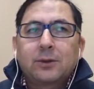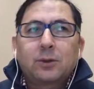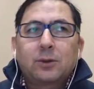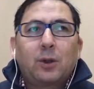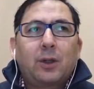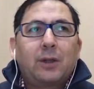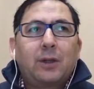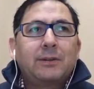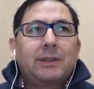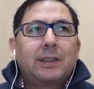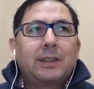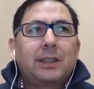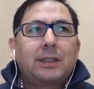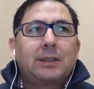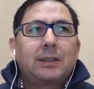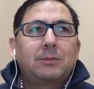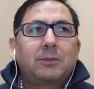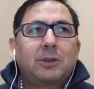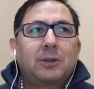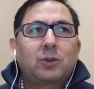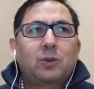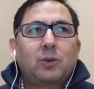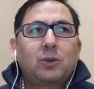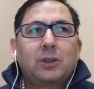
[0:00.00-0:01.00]
Görevden
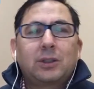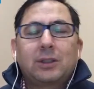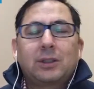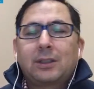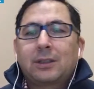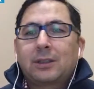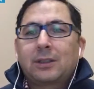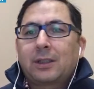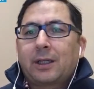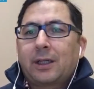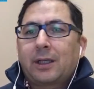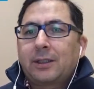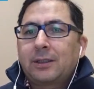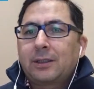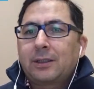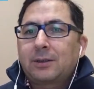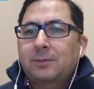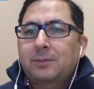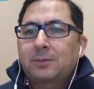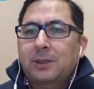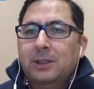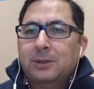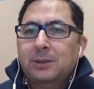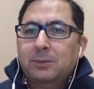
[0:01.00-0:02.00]
alınma sürecine
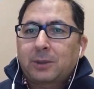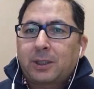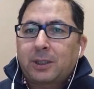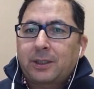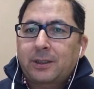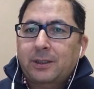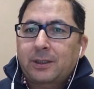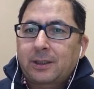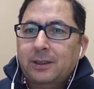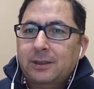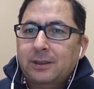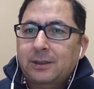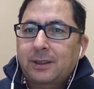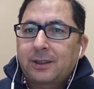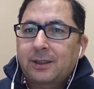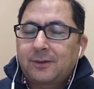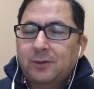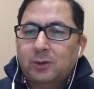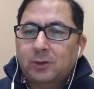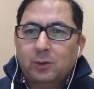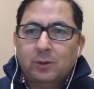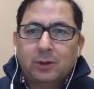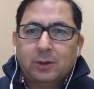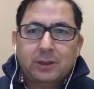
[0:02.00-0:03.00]
dair Fred Baharara
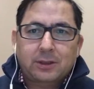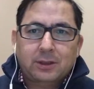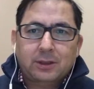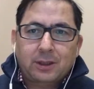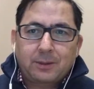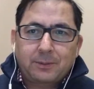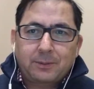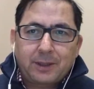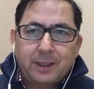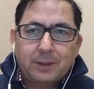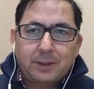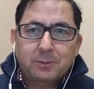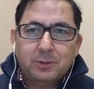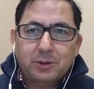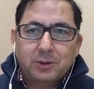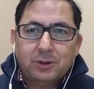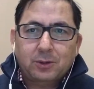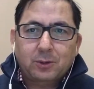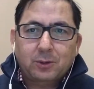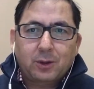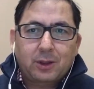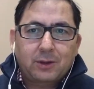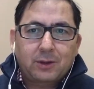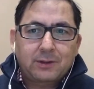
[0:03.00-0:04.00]
televizyonda açıklama
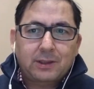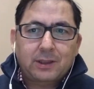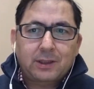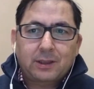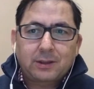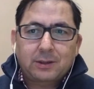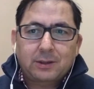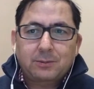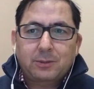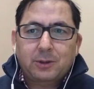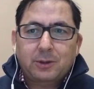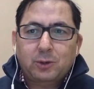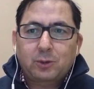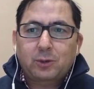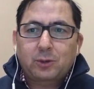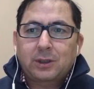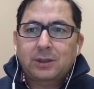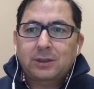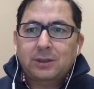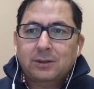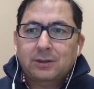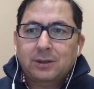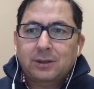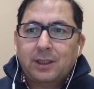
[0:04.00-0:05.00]
yapmıştı. Görevden alınma
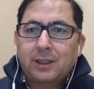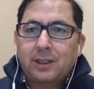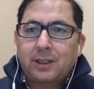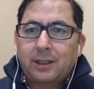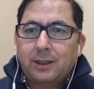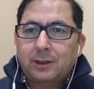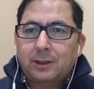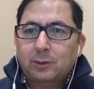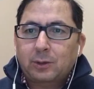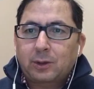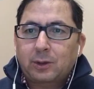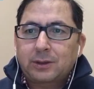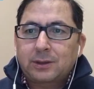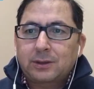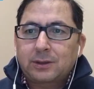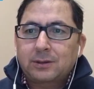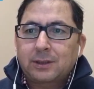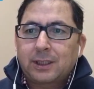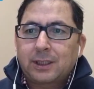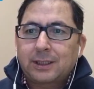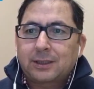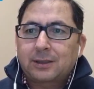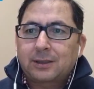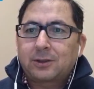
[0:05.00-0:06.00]
sürecinde
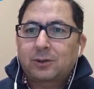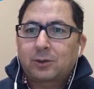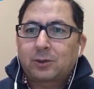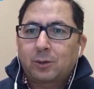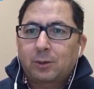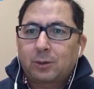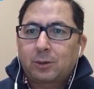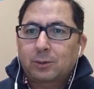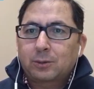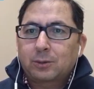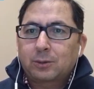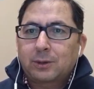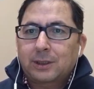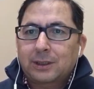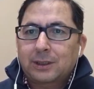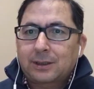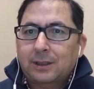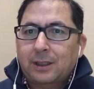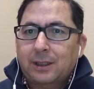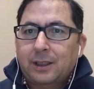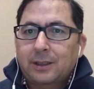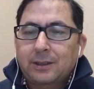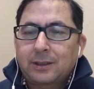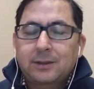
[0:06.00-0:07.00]
Erdoğan'ın etkisi
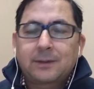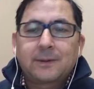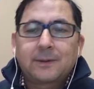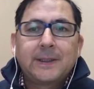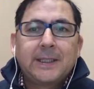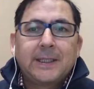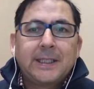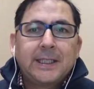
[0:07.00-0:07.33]
olduğuna dair